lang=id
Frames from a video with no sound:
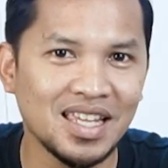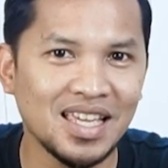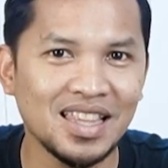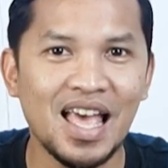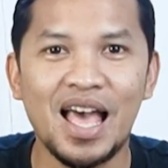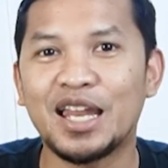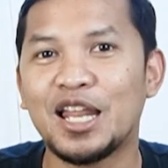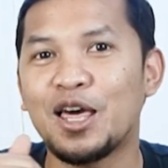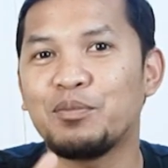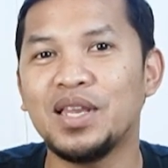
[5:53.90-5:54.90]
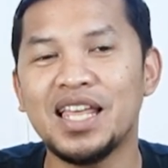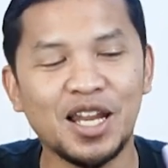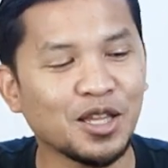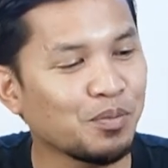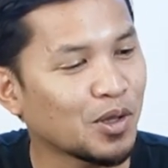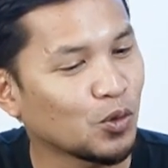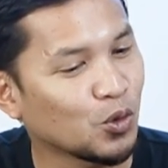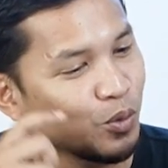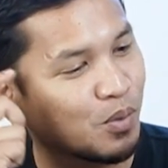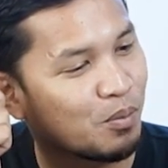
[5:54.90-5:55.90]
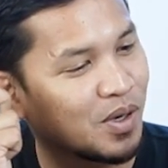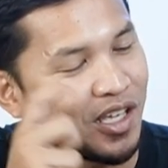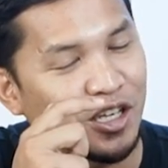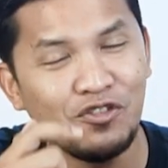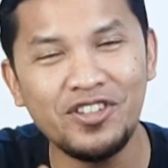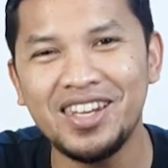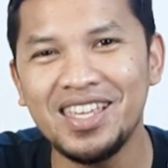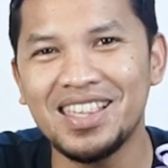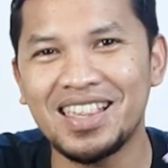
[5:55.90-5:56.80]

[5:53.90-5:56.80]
sedikit adalah pilihan yang tepat untuk membeli DVD